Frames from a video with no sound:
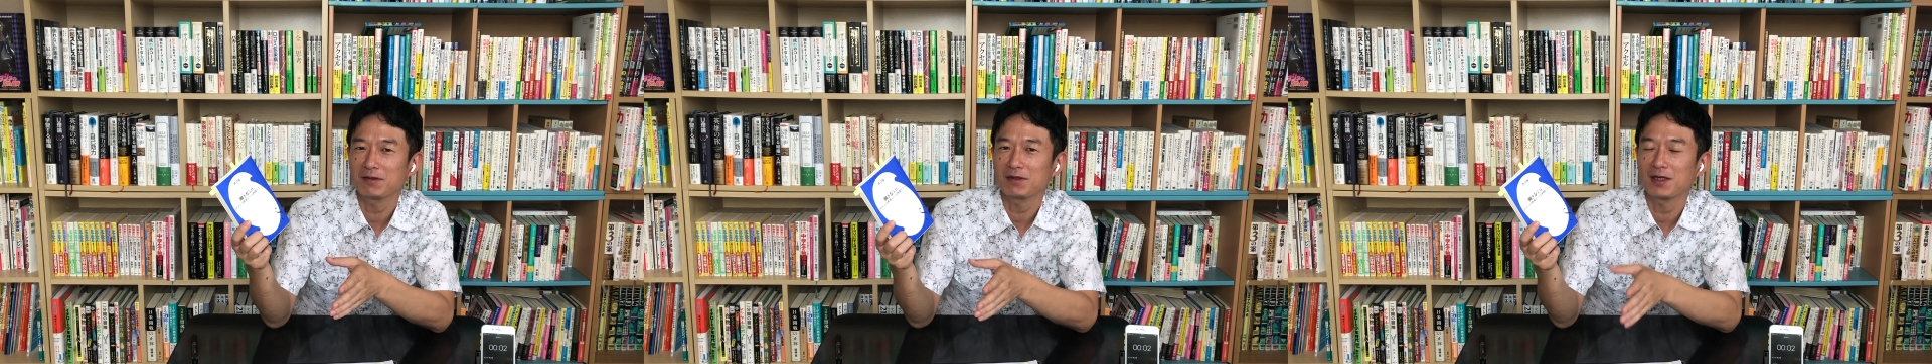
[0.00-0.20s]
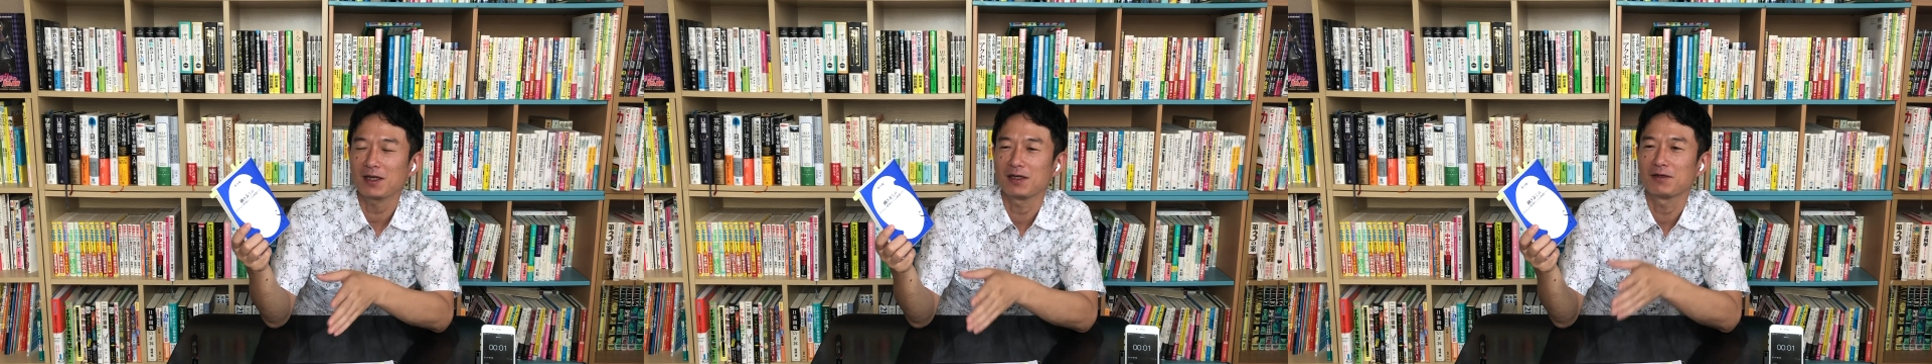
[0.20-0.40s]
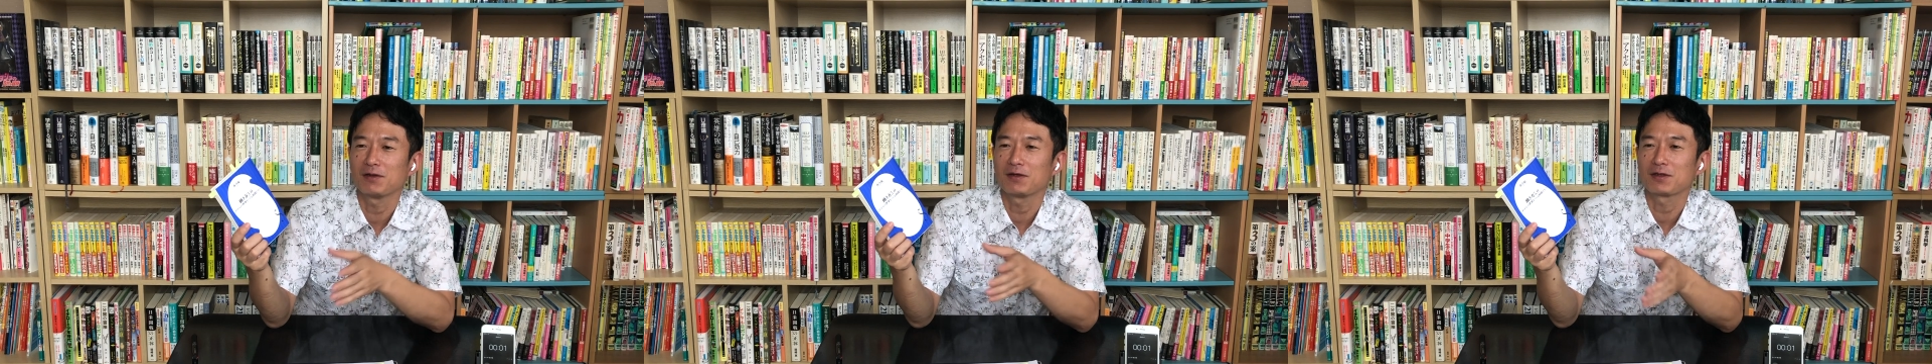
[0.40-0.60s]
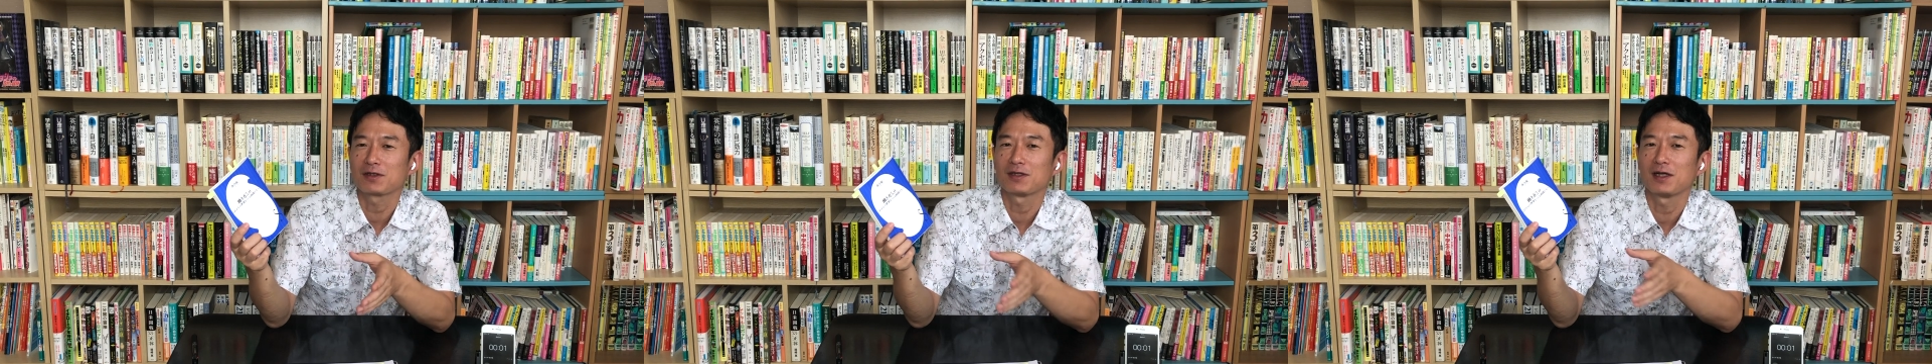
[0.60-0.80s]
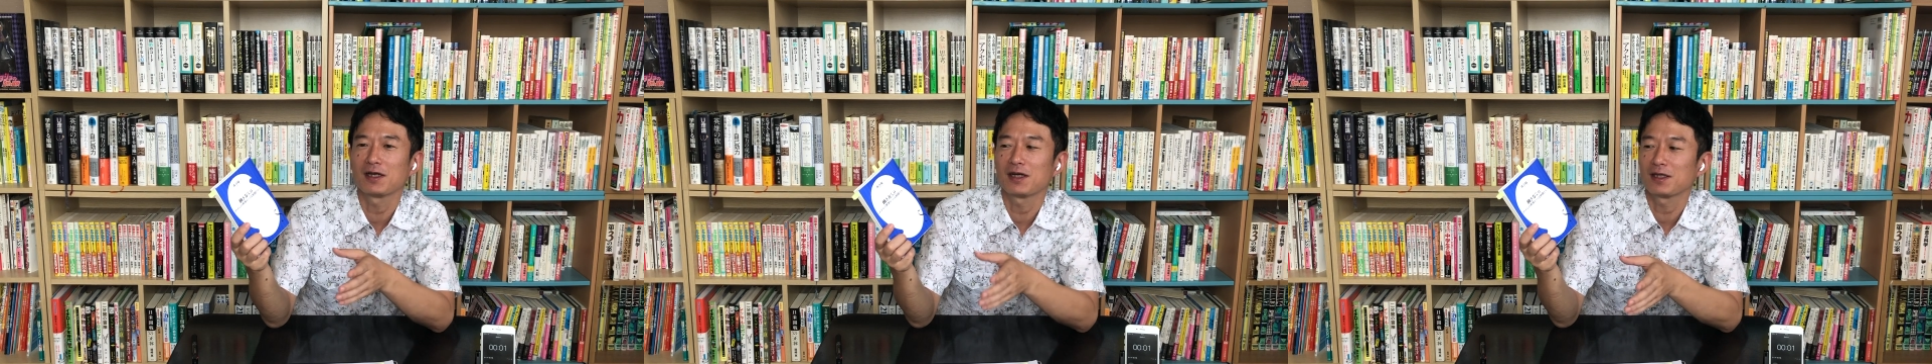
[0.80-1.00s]
くていろいろつ
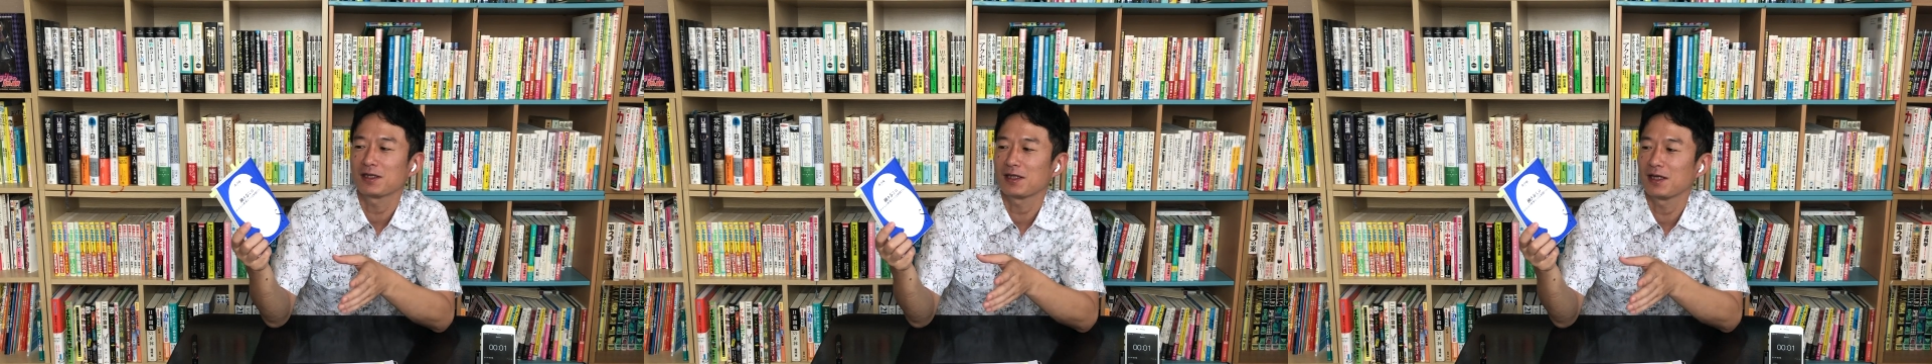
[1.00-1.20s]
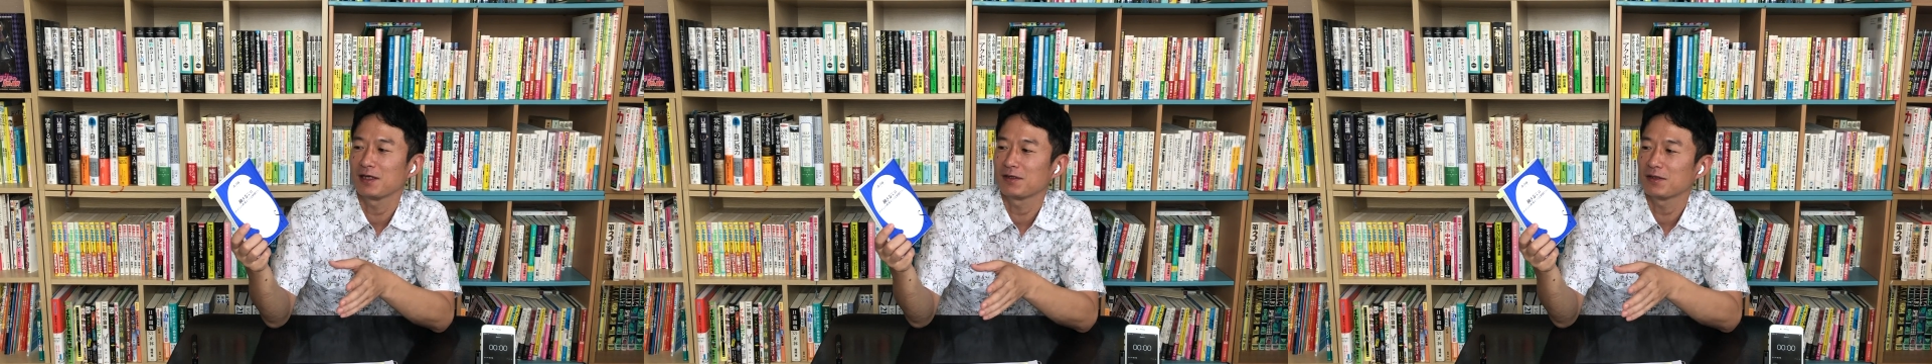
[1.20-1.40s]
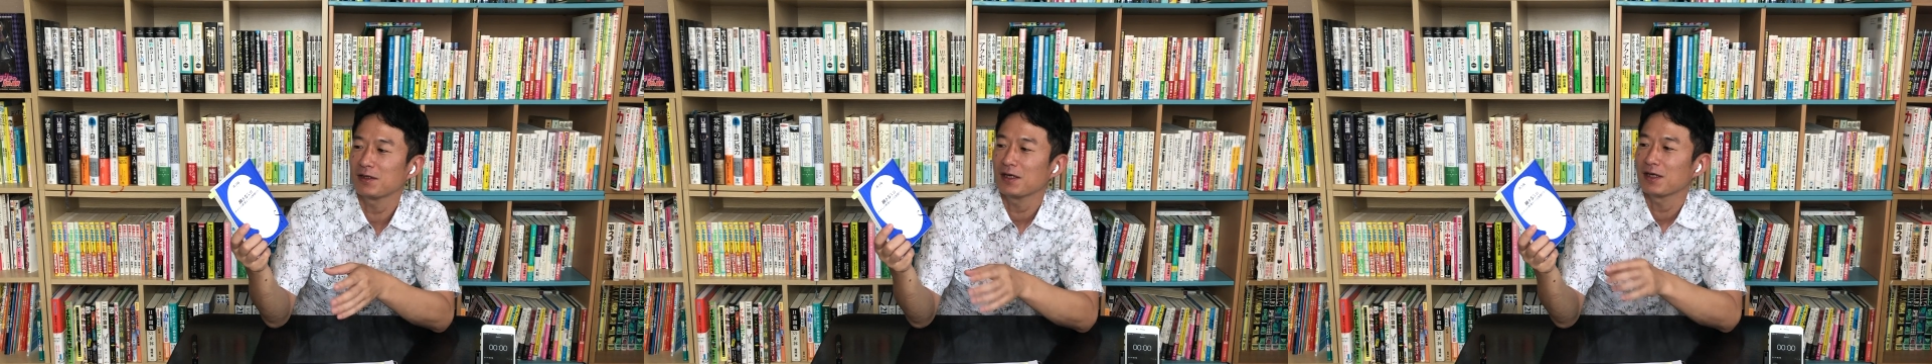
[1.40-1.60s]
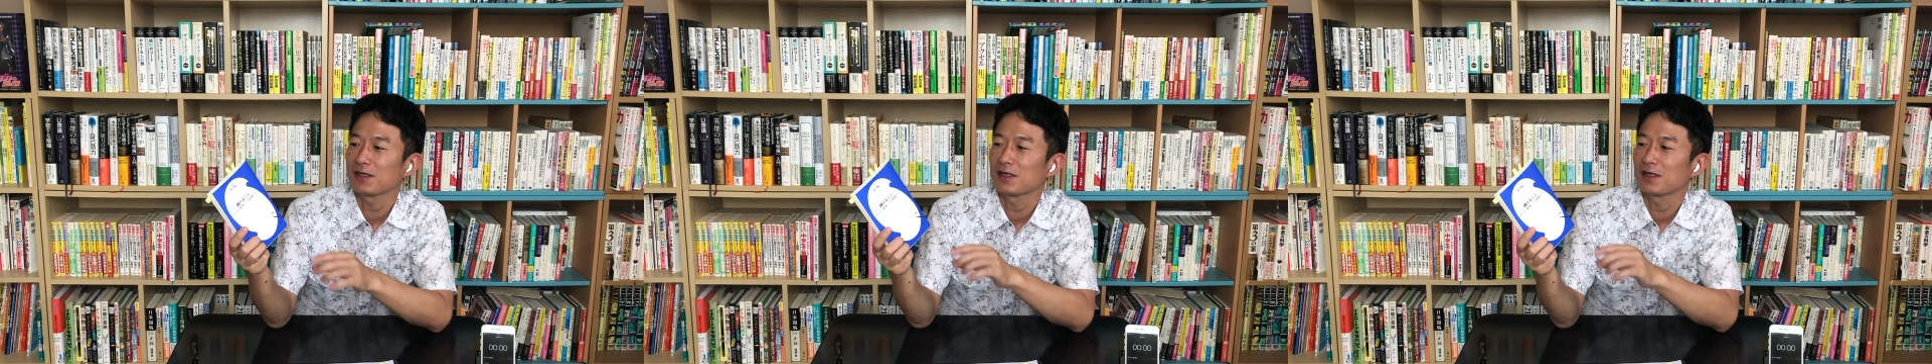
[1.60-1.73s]
ながっていく、